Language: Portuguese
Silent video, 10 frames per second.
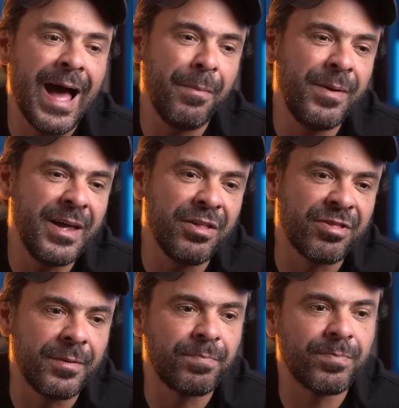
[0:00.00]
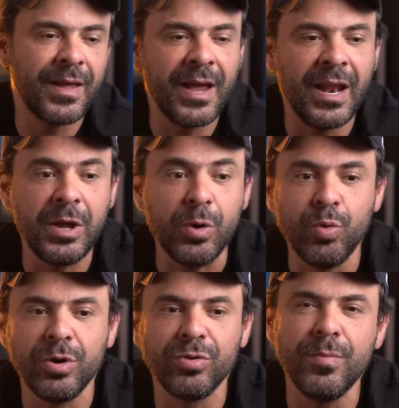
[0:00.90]
A mesa ela
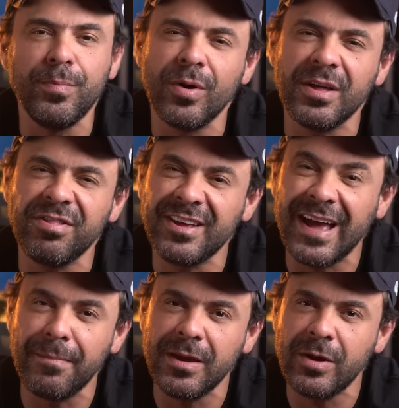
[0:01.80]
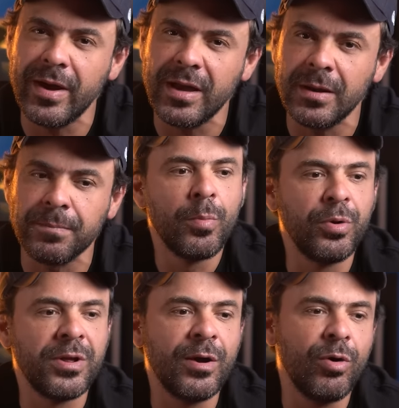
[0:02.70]
encurta um pouco esse caminho aí.
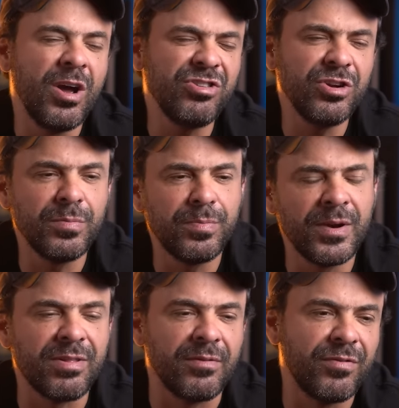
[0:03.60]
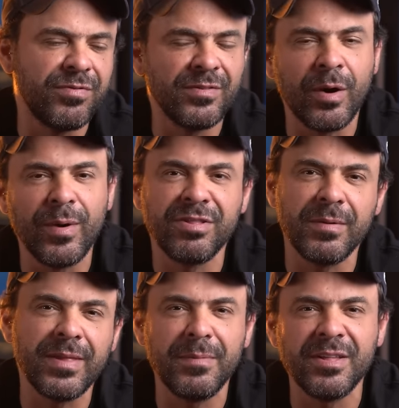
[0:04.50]
Porque hoje, por exemplo, vou dar o
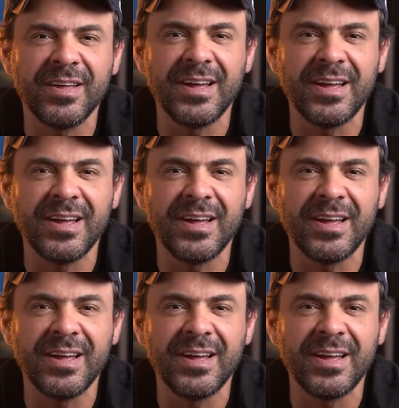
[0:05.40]
exemplo da mesa da